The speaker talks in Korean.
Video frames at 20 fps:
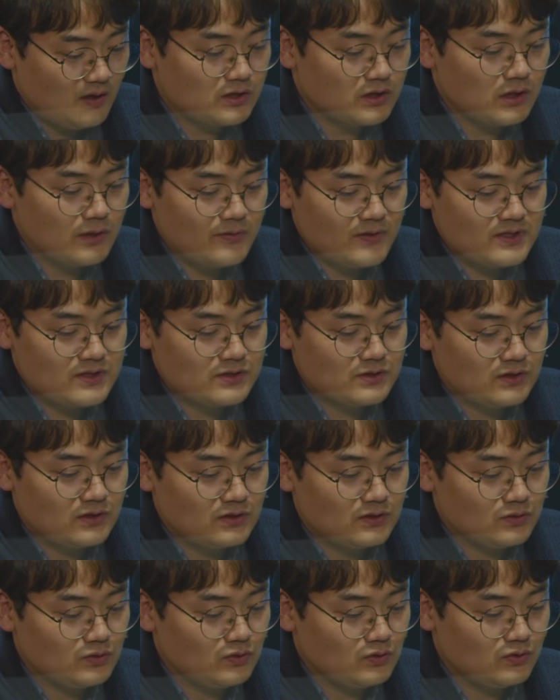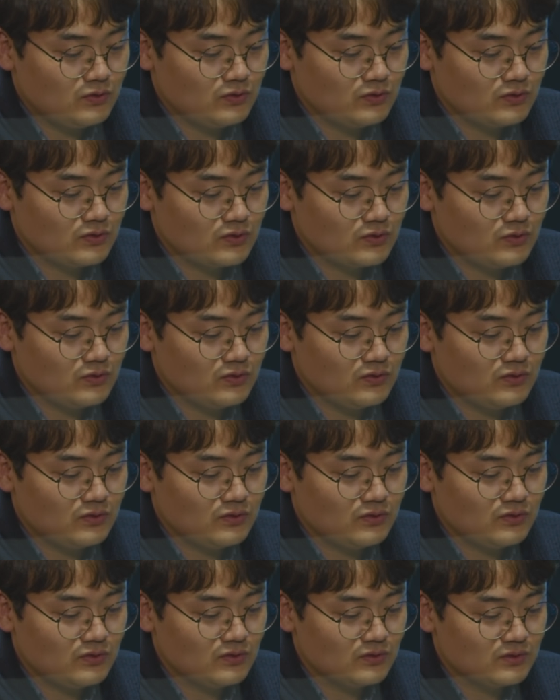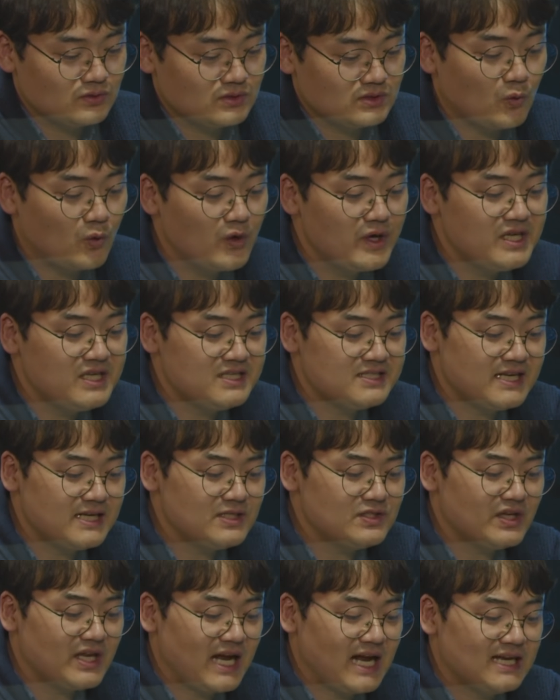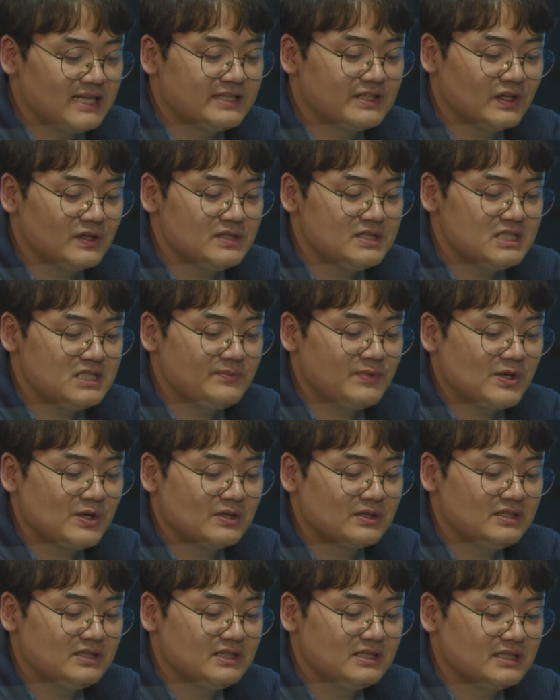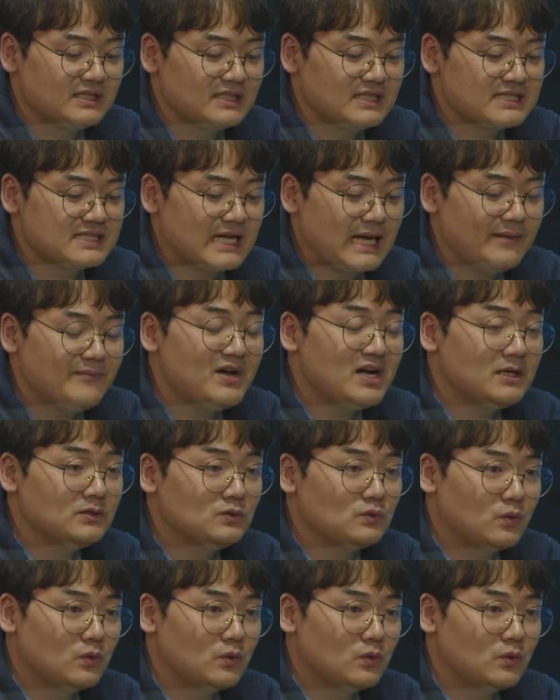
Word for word: 그러면서도 또 고인이 생전에 알턴 지병을 이 사망